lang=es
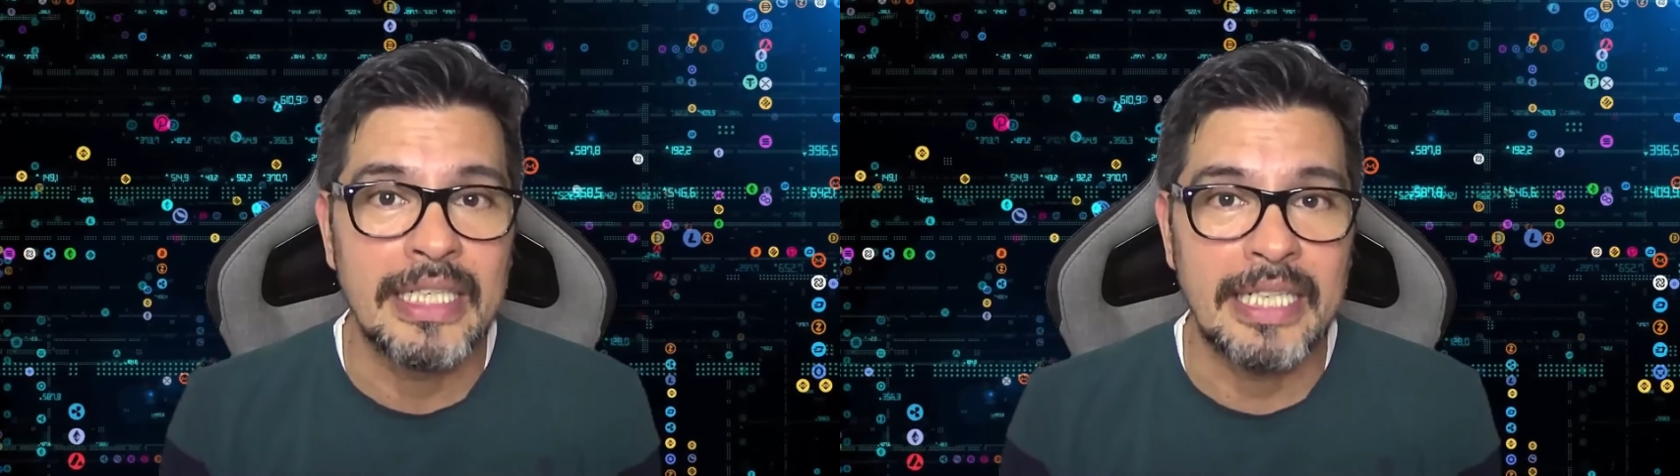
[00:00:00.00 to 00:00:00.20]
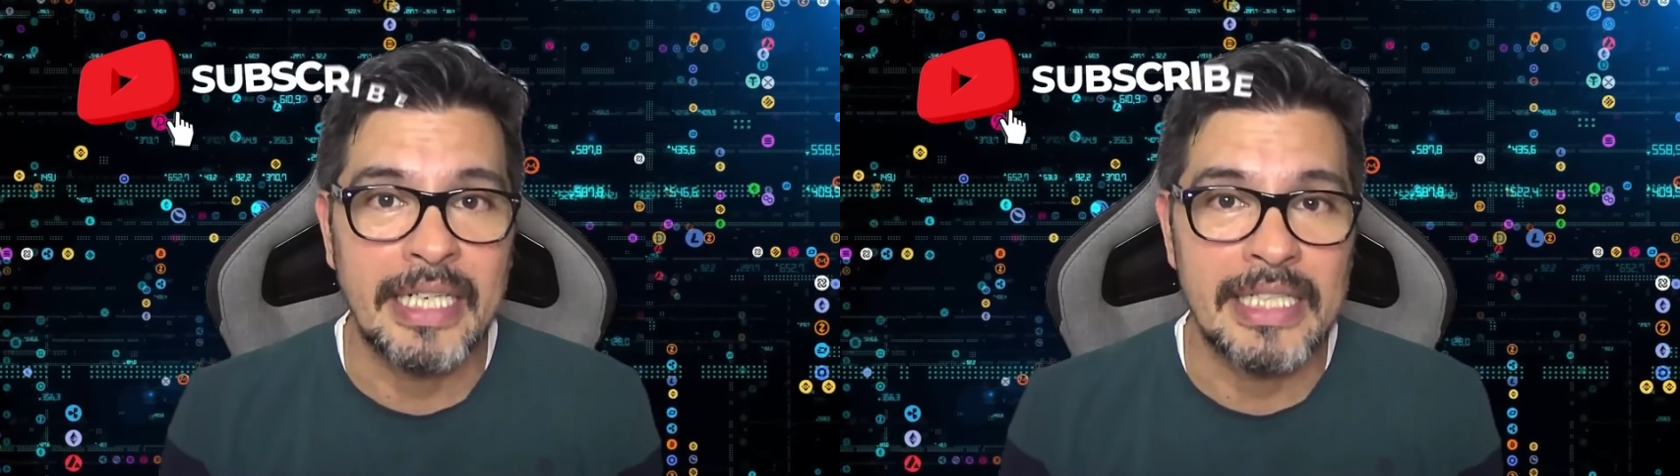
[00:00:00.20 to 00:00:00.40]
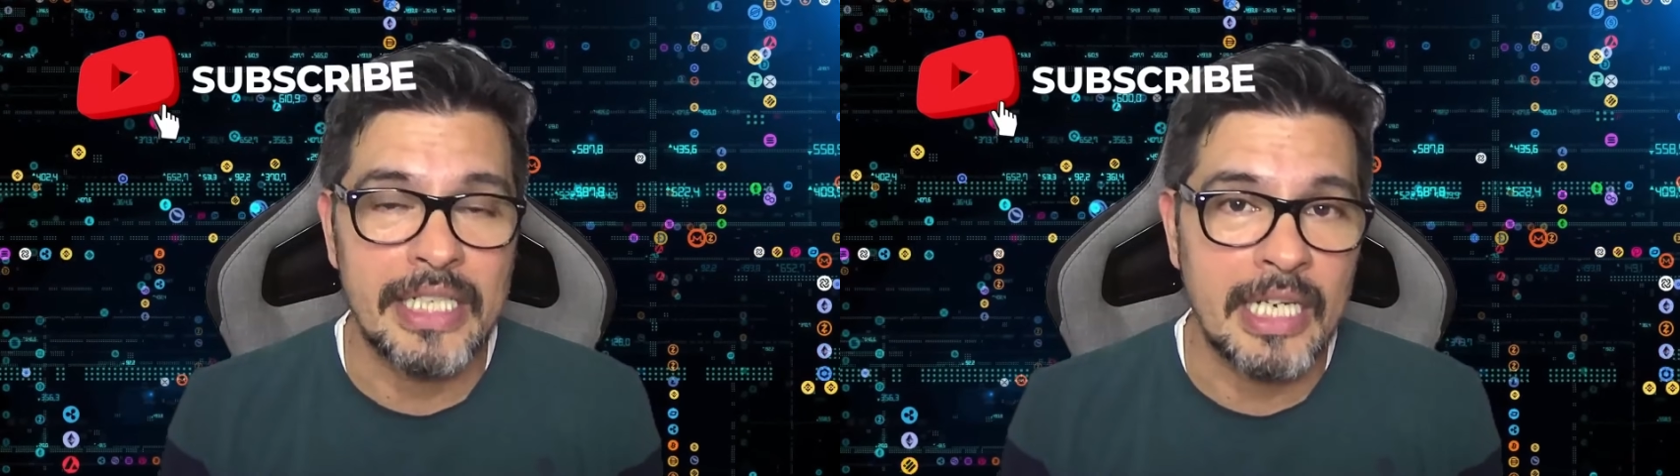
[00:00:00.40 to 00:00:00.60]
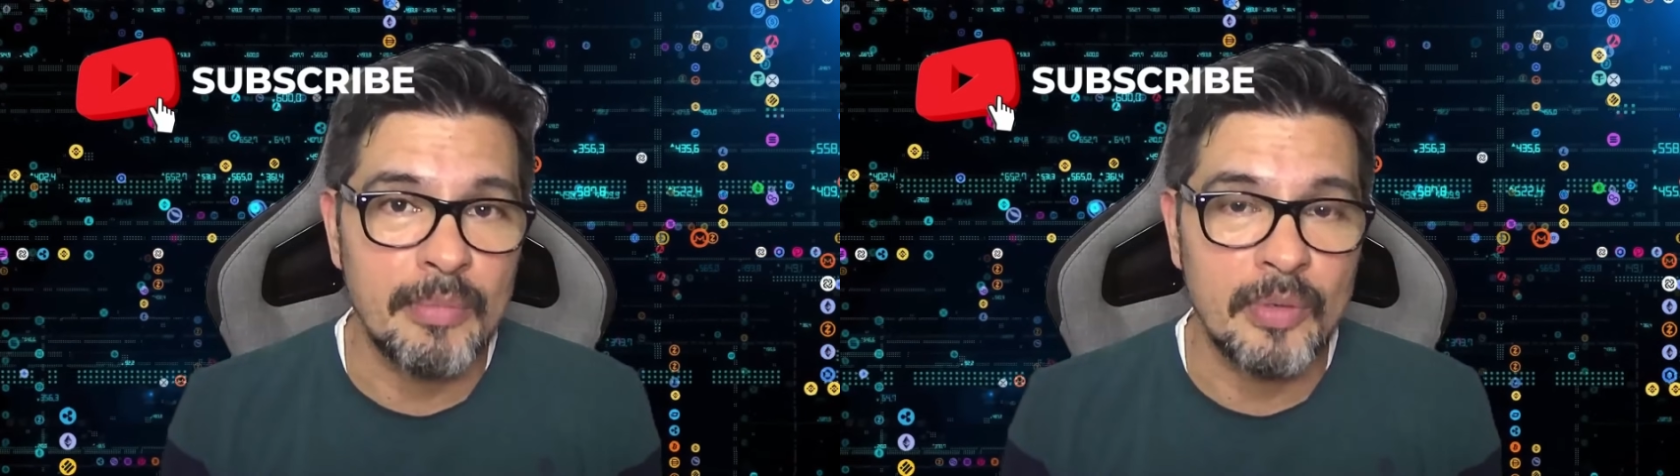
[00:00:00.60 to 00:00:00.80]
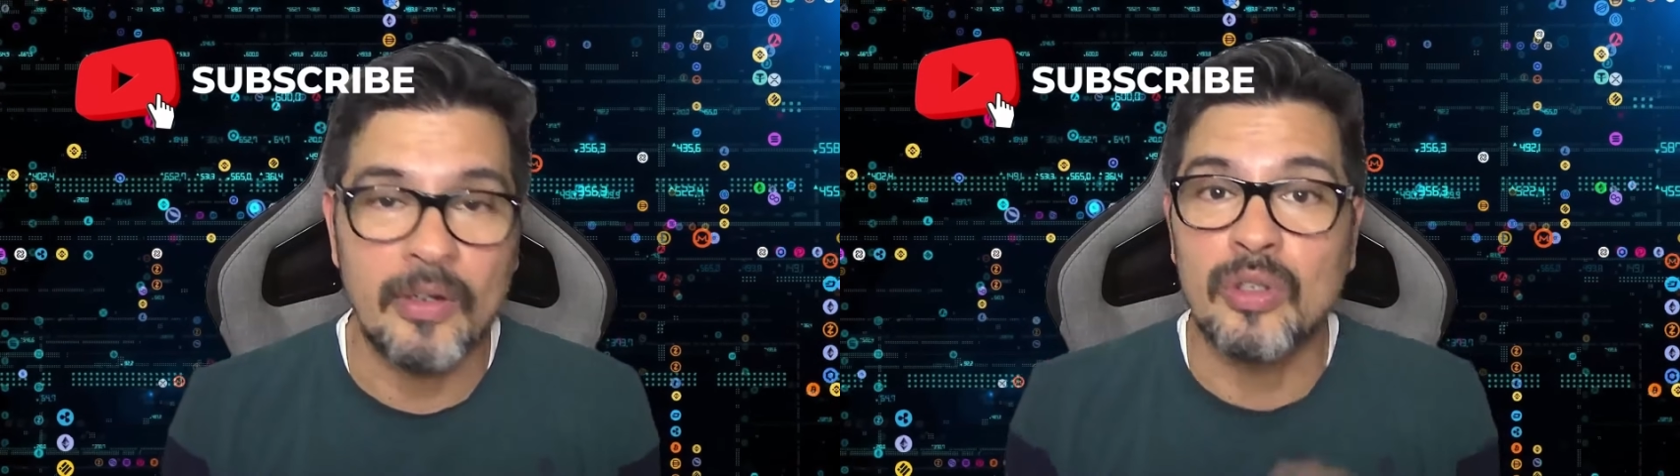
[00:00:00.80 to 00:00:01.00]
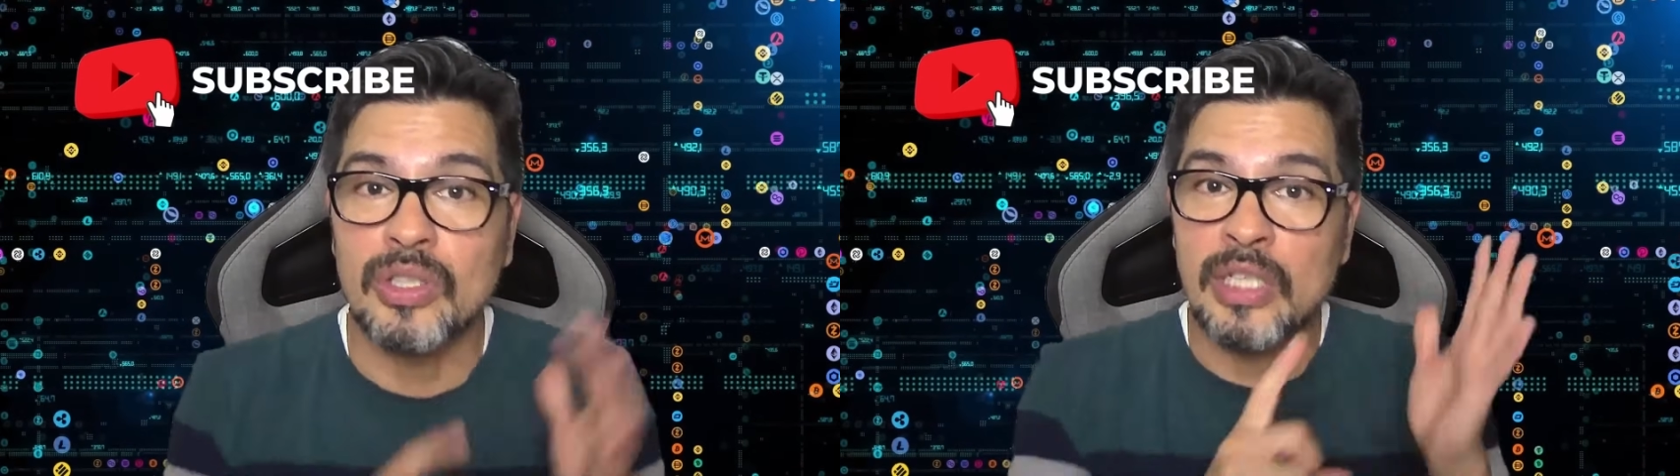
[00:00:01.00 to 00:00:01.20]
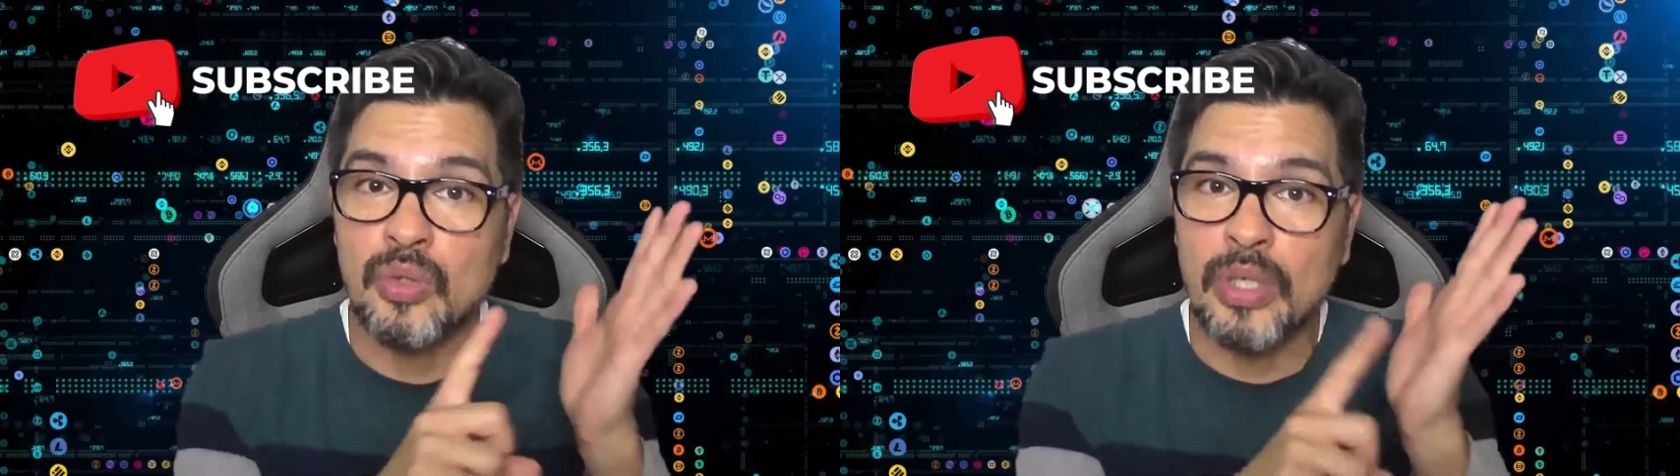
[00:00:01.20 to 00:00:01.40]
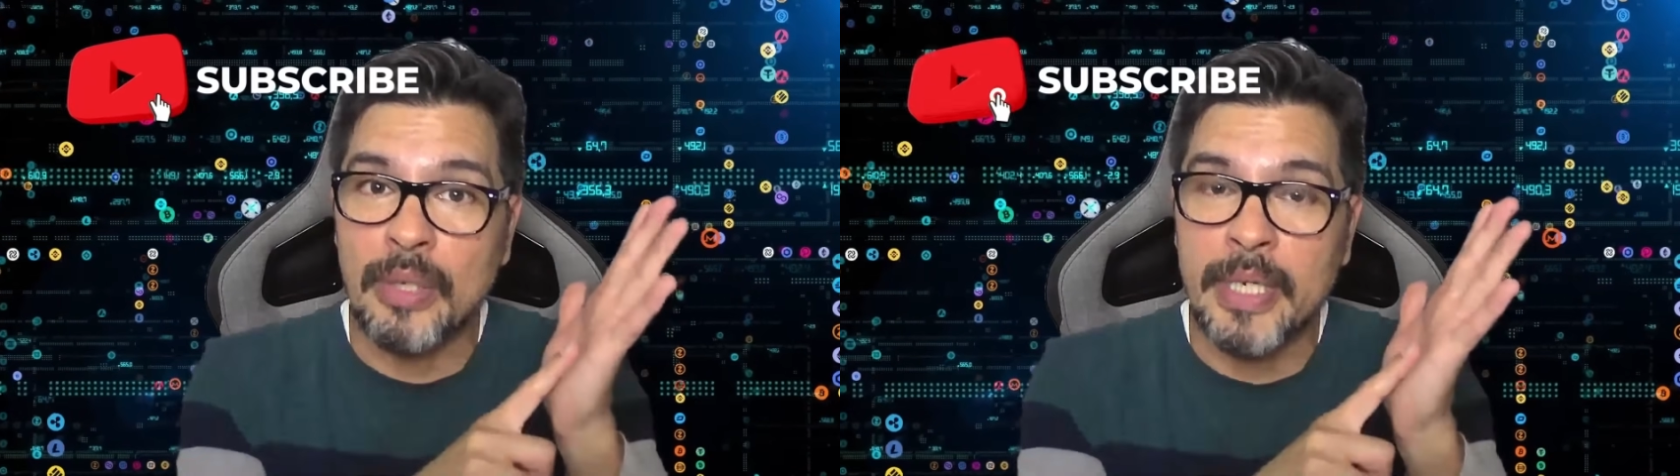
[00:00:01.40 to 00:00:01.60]
te agradecería que por favor te
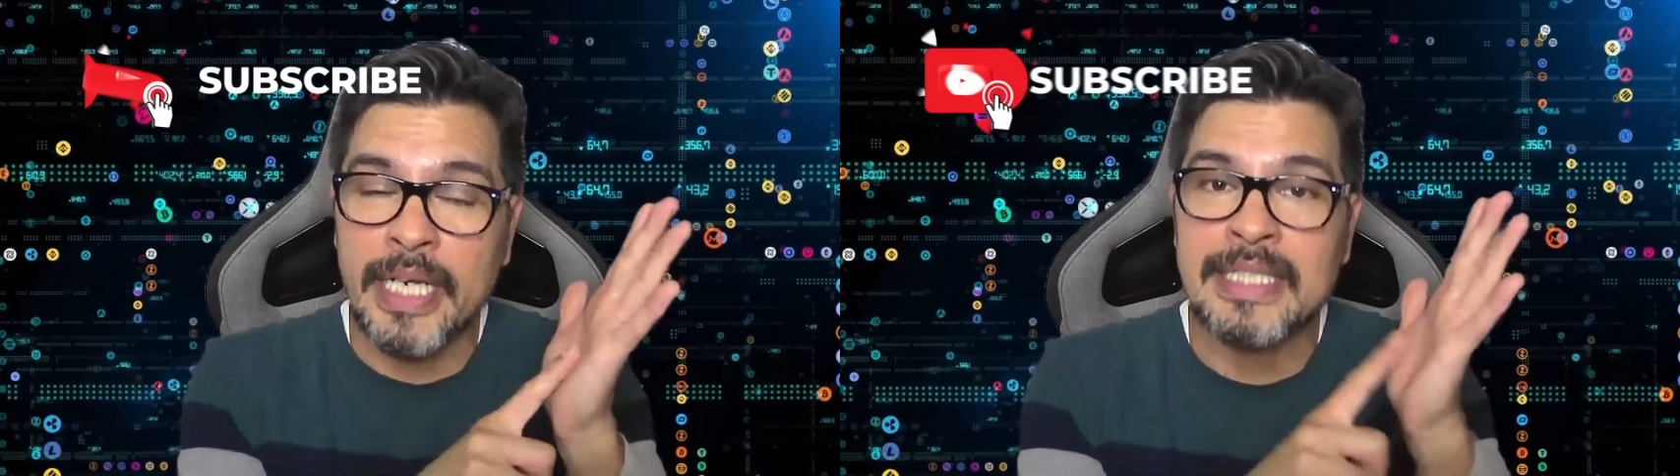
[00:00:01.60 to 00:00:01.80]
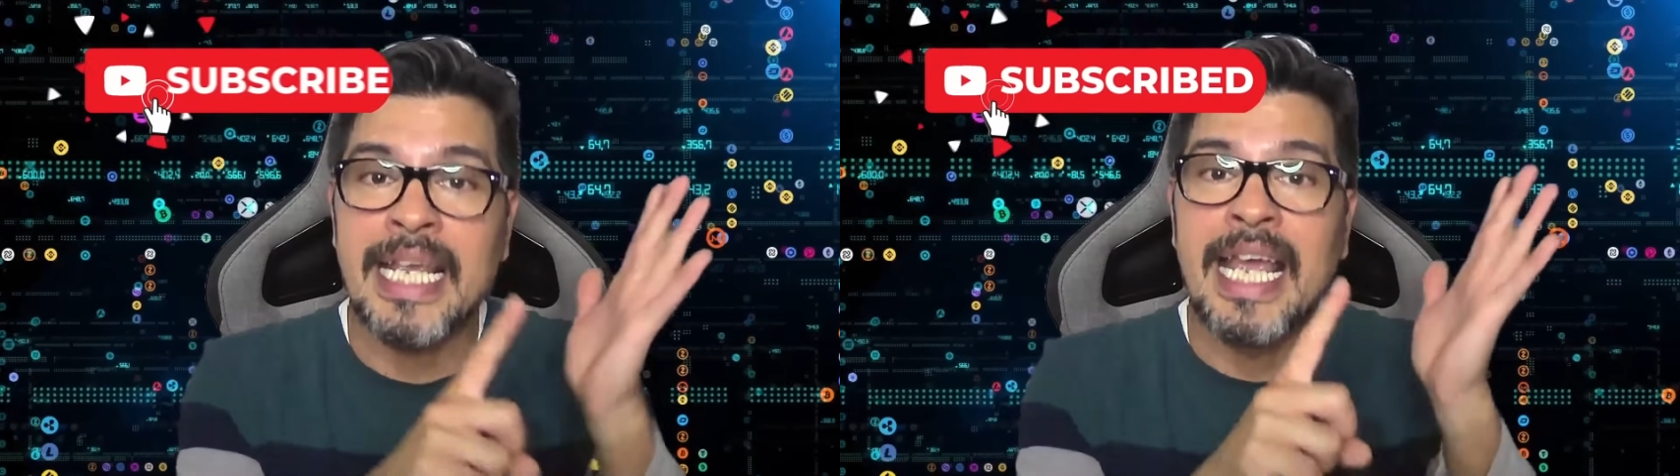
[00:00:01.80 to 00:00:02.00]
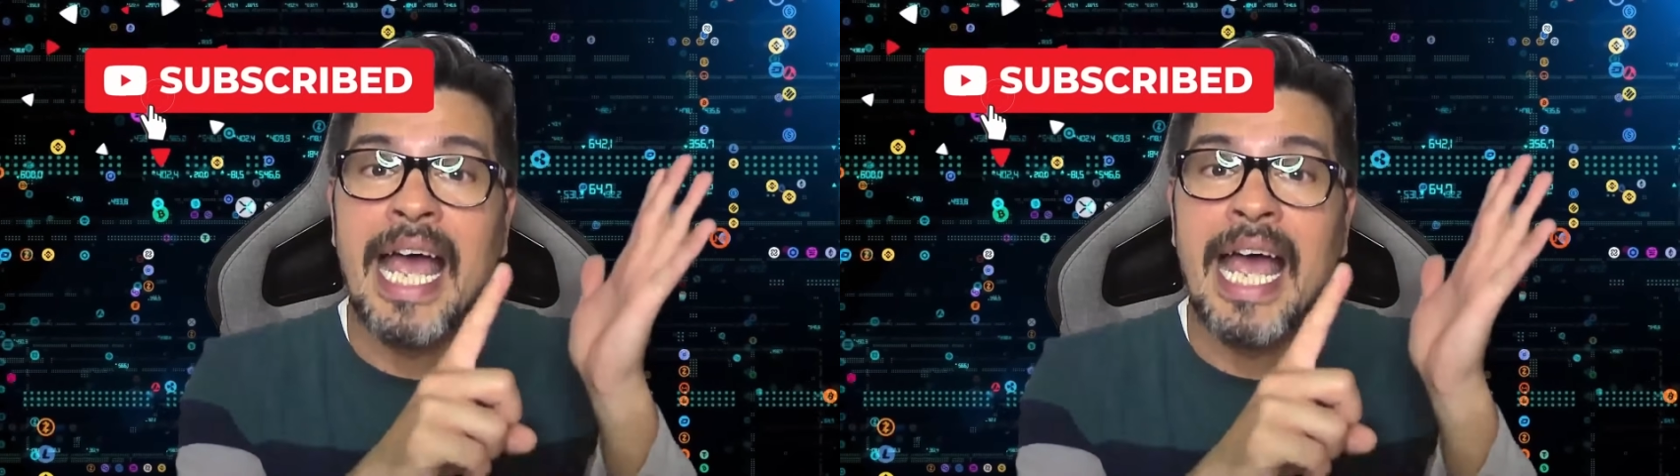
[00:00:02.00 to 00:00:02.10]
suscribieras,